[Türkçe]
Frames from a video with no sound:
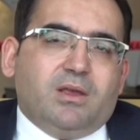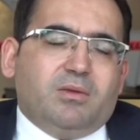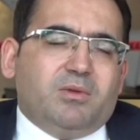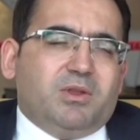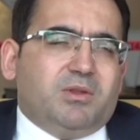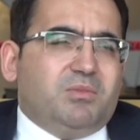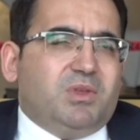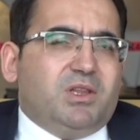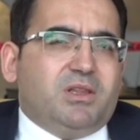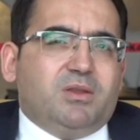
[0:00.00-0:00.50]

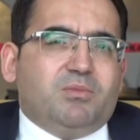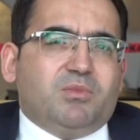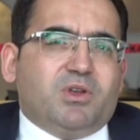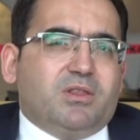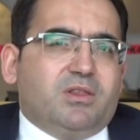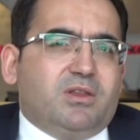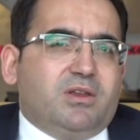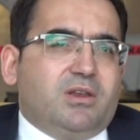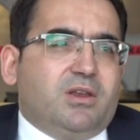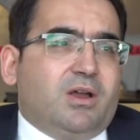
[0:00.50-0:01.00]
benim bildiğim
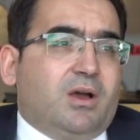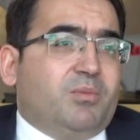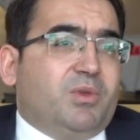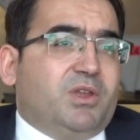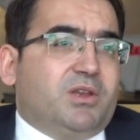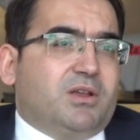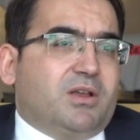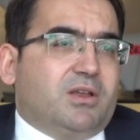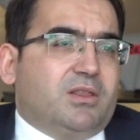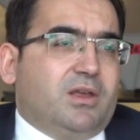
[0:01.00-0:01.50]
kadarıyla
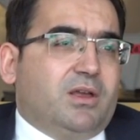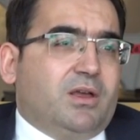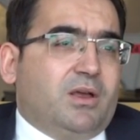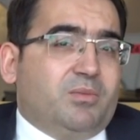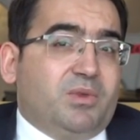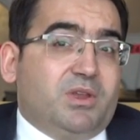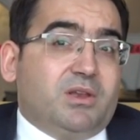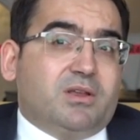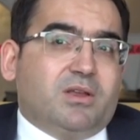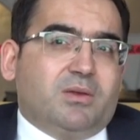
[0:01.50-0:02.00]
Amerika'da
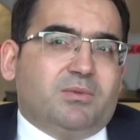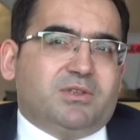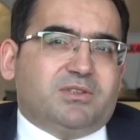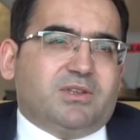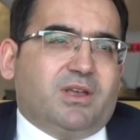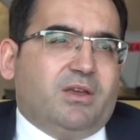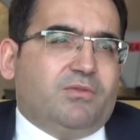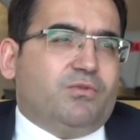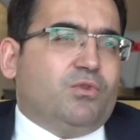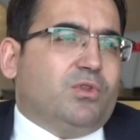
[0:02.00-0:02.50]
Amerika
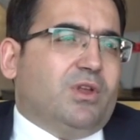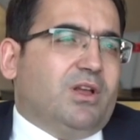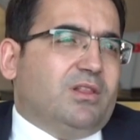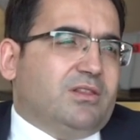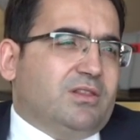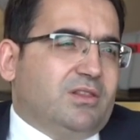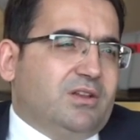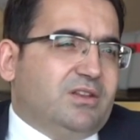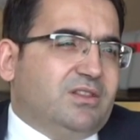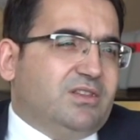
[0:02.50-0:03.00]
mesela
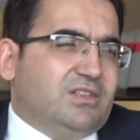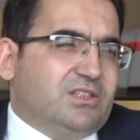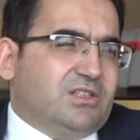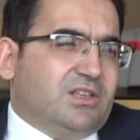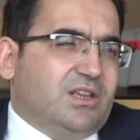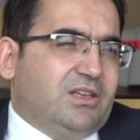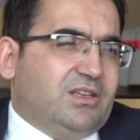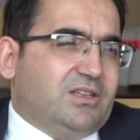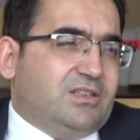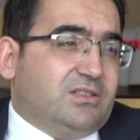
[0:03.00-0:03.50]
F-16'ların
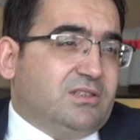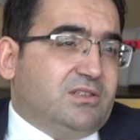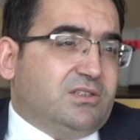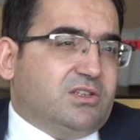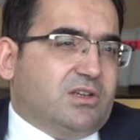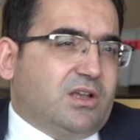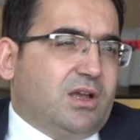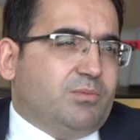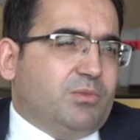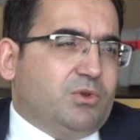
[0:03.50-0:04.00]
dijital ikizini
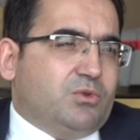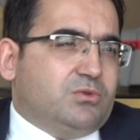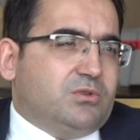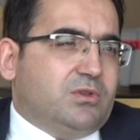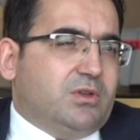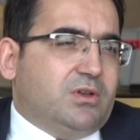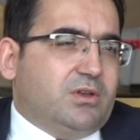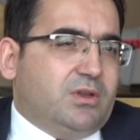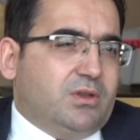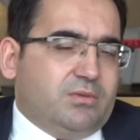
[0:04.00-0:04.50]
çıkarmak
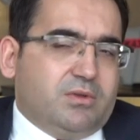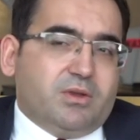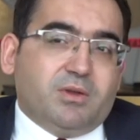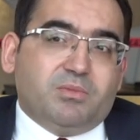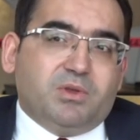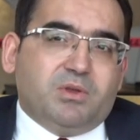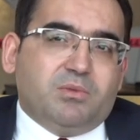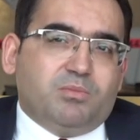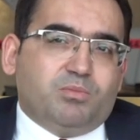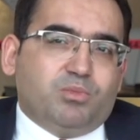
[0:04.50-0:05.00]
üzere
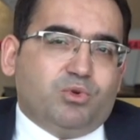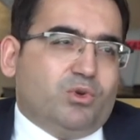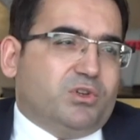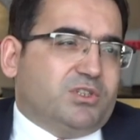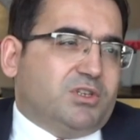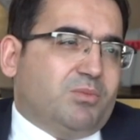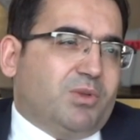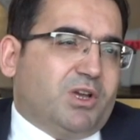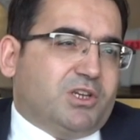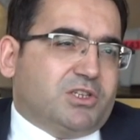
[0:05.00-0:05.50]
bir
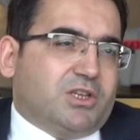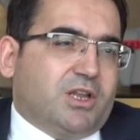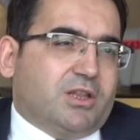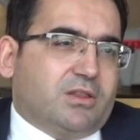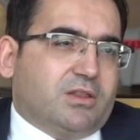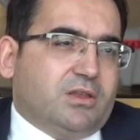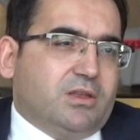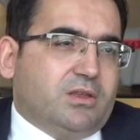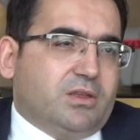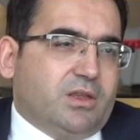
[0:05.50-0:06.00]
proje
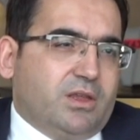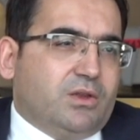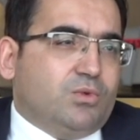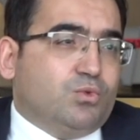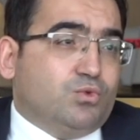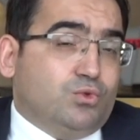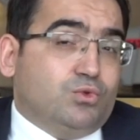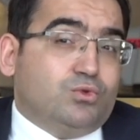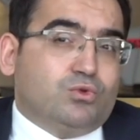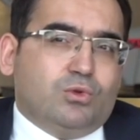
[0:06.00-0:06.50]
başlattı. Gene
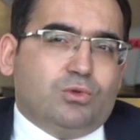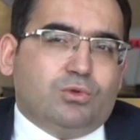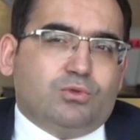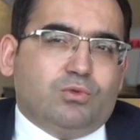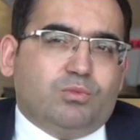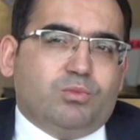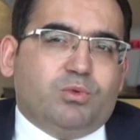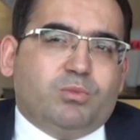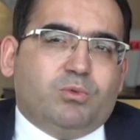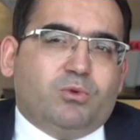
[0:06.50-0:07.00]
uzun
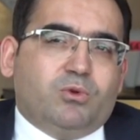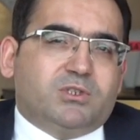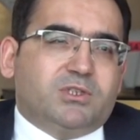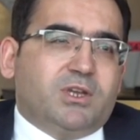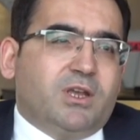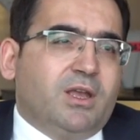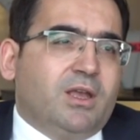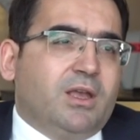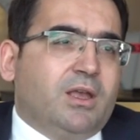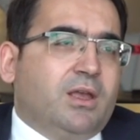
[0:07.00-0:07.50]
soluklu bir
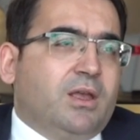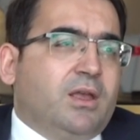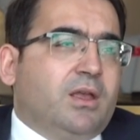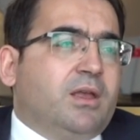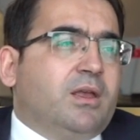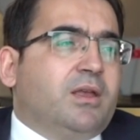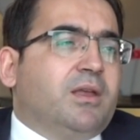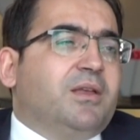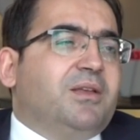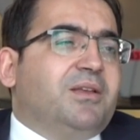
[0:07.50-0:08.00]
proje. Ki
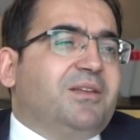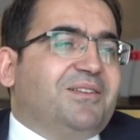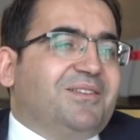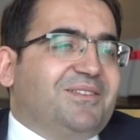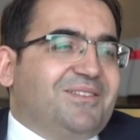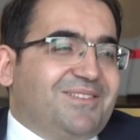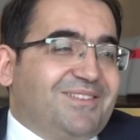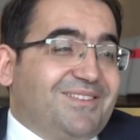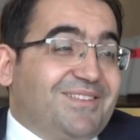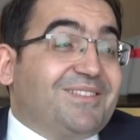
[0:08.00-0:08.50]
neredeyse 50
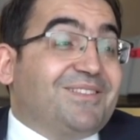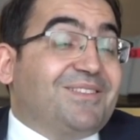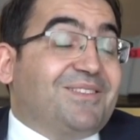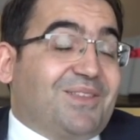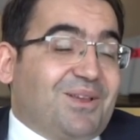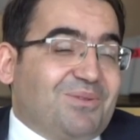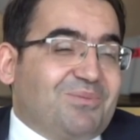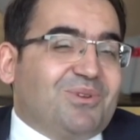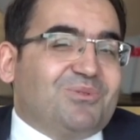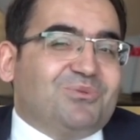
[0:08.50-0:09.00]
yıldır
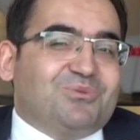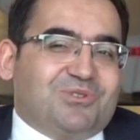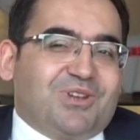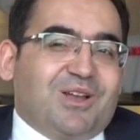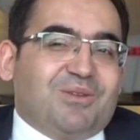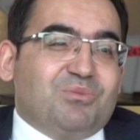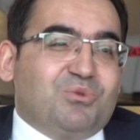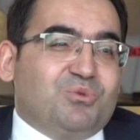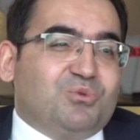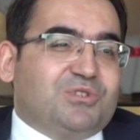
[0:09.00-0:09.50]
uçan Tabii, bir uçak.
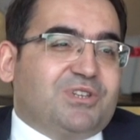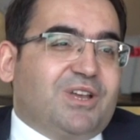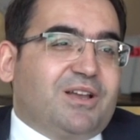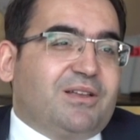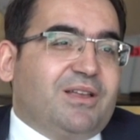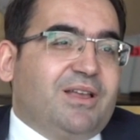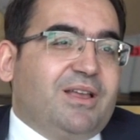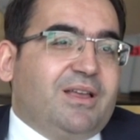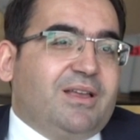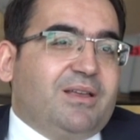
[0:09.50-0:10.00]
uçan bir uçak.
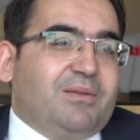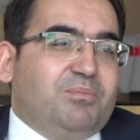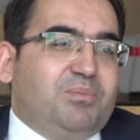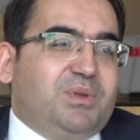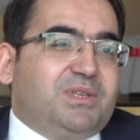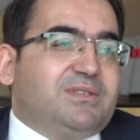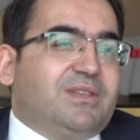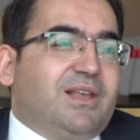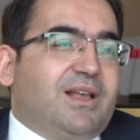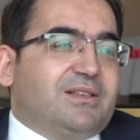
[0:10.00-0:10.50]

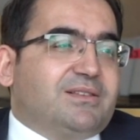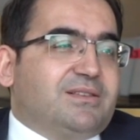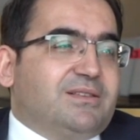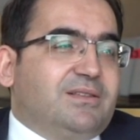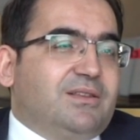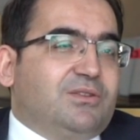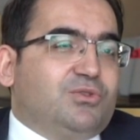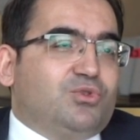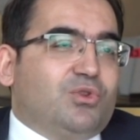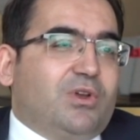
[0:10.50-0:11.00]
Biz de
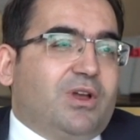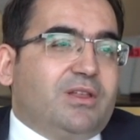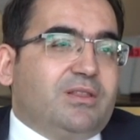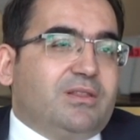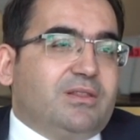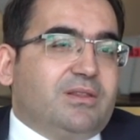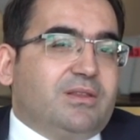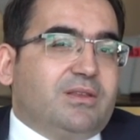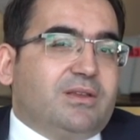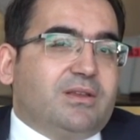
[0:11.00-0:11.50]
aslında şu an
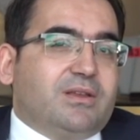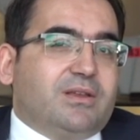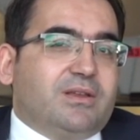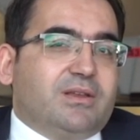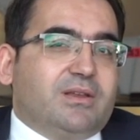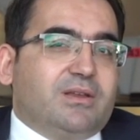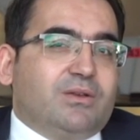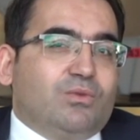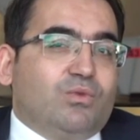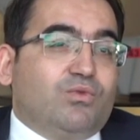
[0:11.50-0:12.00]

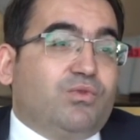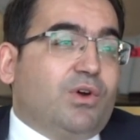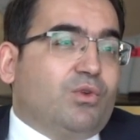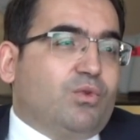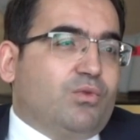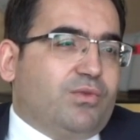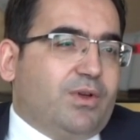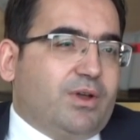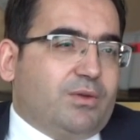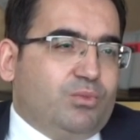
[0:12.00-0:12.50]
e,
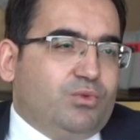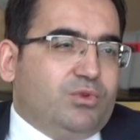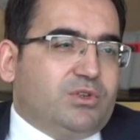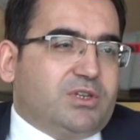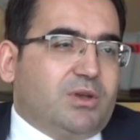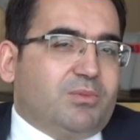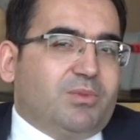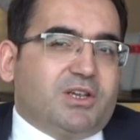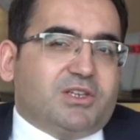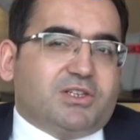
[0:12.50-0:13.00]
ufak ufak bu
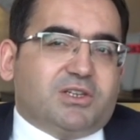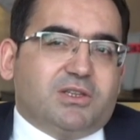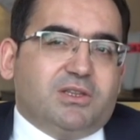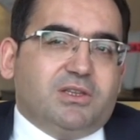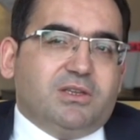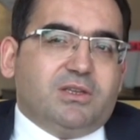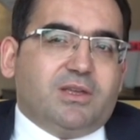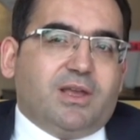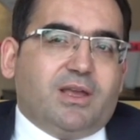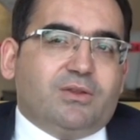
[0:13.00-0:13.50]
işe
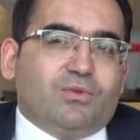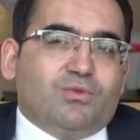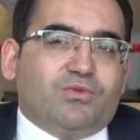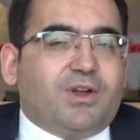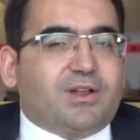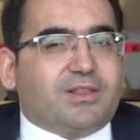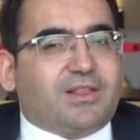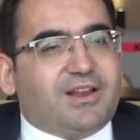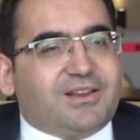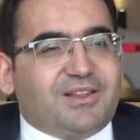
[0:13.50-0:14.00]
başladık. Yani
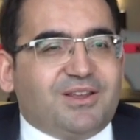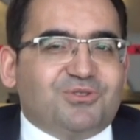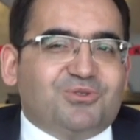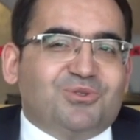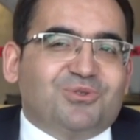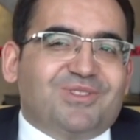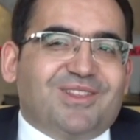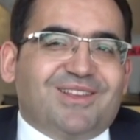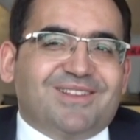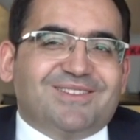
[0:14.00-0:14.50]
ufak derken
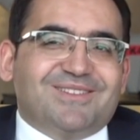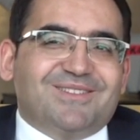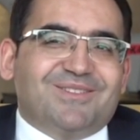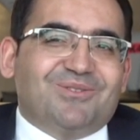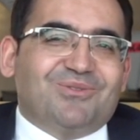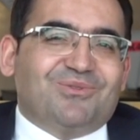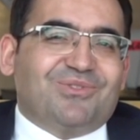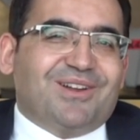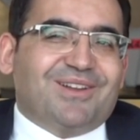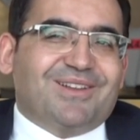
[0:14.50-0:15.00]
çok da
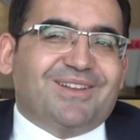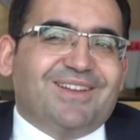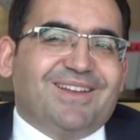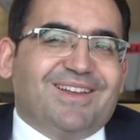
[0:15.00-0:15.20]
aslında ufak